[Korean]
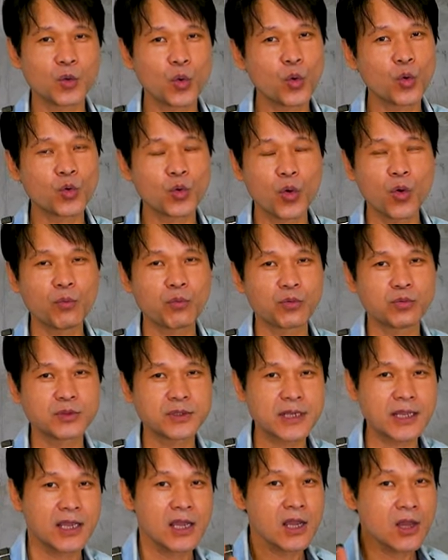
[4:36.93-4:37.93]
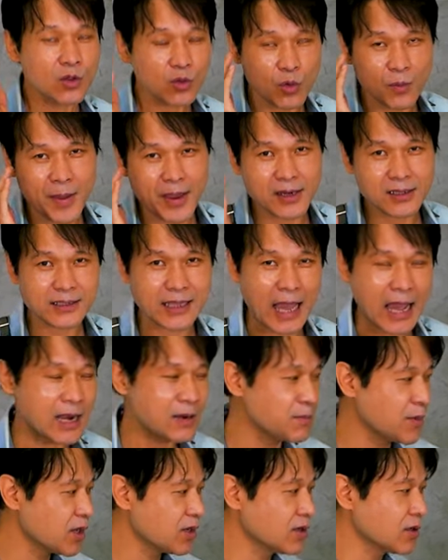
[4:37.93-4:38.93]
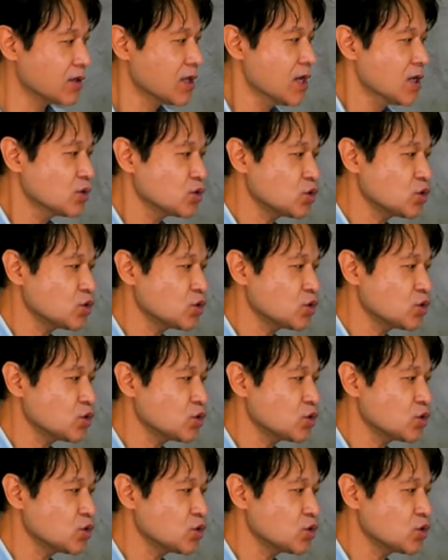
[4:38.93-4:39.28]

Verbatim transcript: 요 부분이 소매를 달면은